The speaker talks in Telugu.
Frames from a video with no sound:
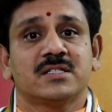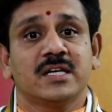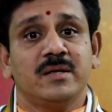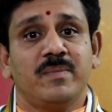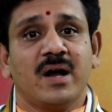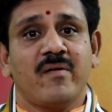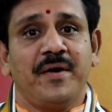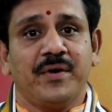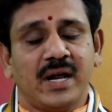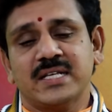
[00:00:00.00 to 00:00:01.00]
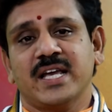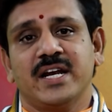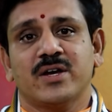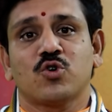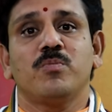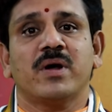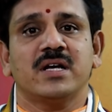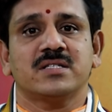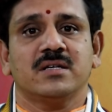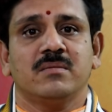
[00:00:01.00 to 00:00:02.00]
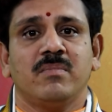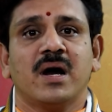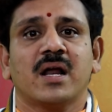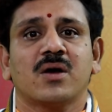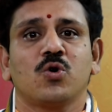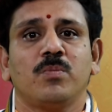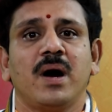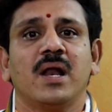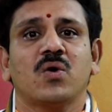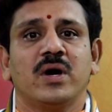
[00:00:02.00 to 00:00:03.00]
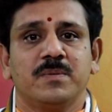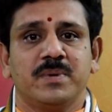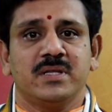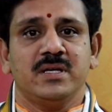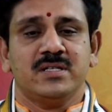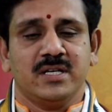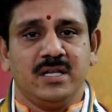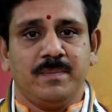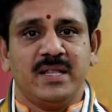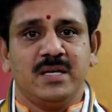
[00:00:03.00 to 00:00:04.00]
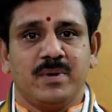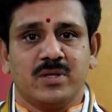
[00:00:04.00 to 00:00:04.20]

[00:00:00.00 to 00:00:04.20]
శని భగవానుడు రాశి అండి కుంభరాశి మకర కుంభాలకు అధిపతి శని పది